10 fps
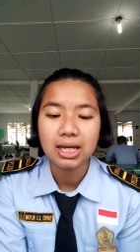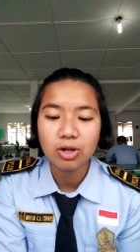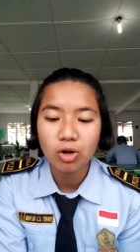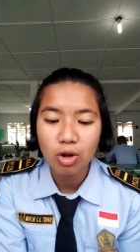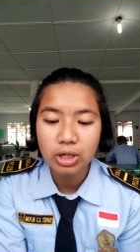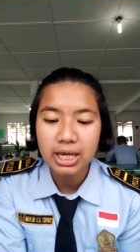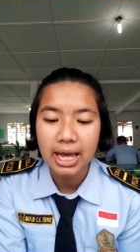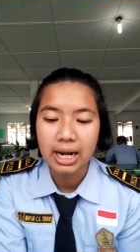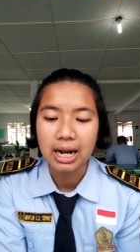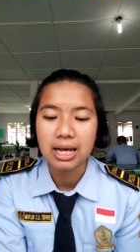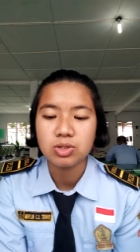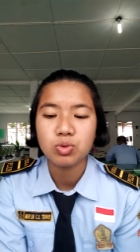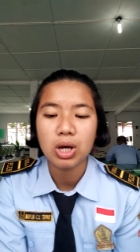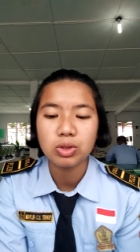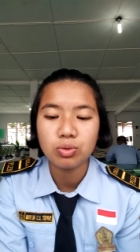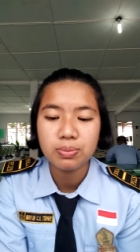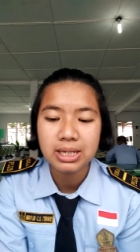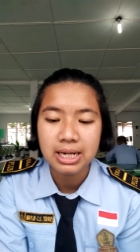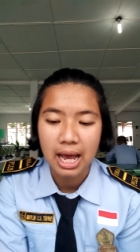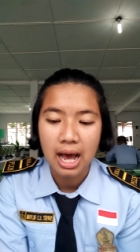Teknologi adalah suatu
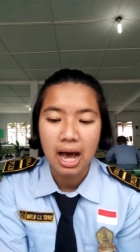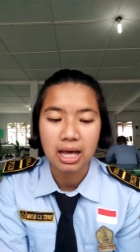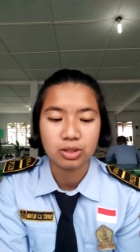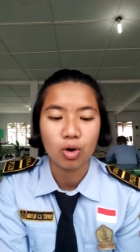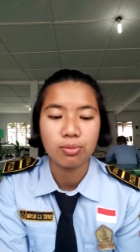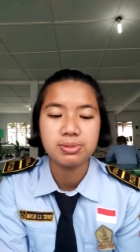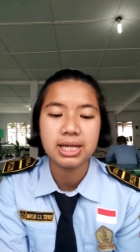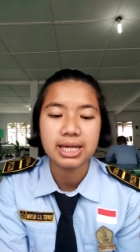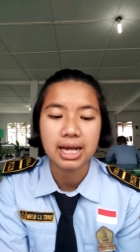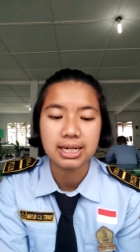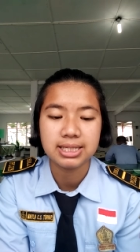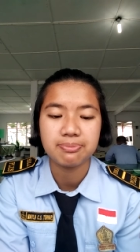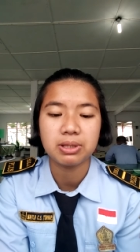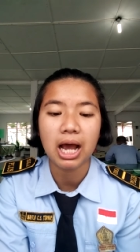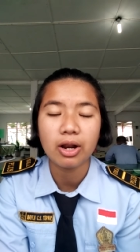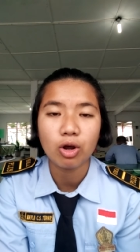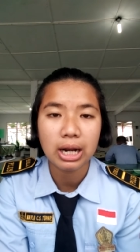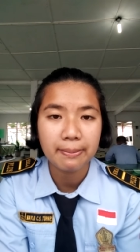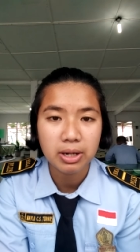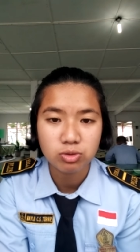benda atau objek yang diciptakan
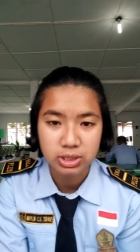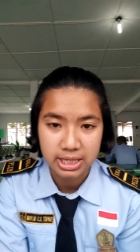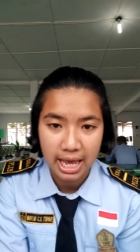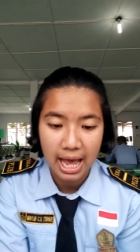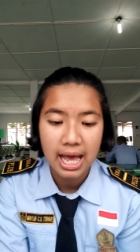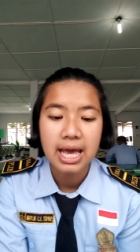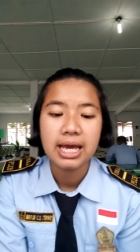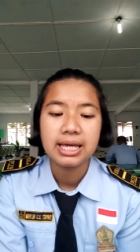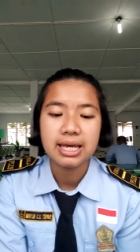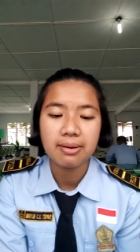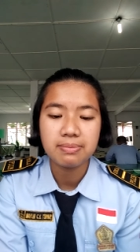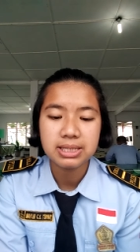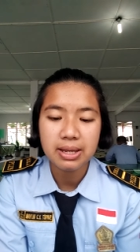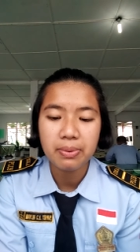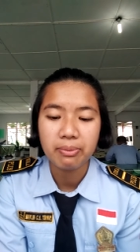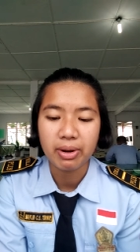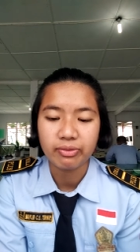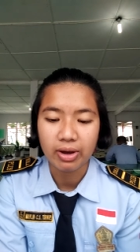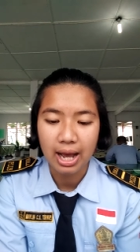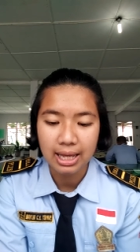oleh manusia yang bisa
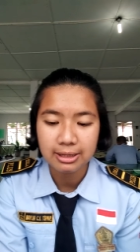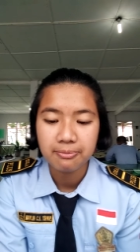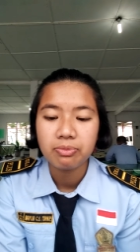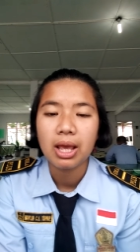bermanfaat